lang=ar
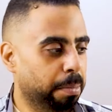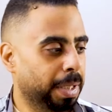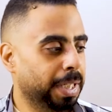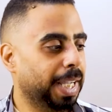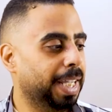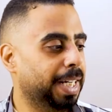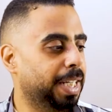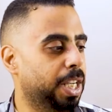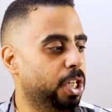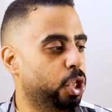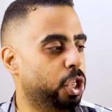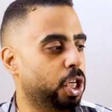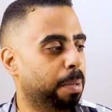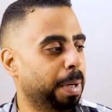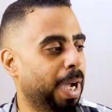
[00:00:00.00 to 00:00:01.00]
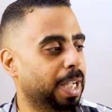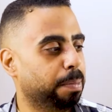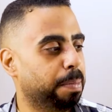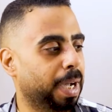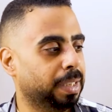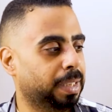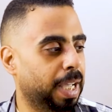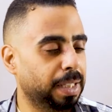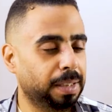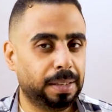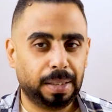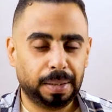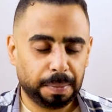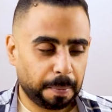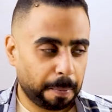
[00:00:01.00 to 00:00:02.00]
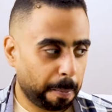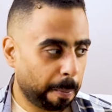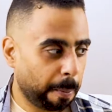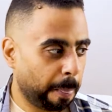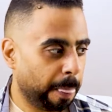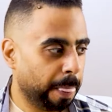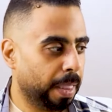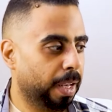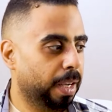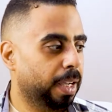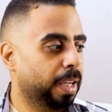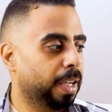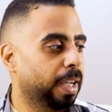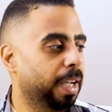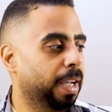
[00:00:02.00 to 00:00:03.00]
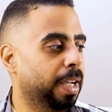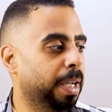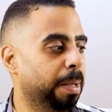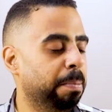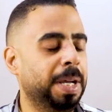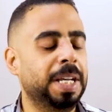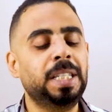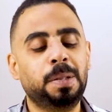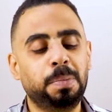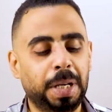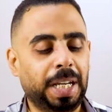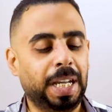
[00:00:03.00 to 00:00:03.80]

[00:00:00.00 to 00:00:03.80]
من خريجي جامعة بغداد اسم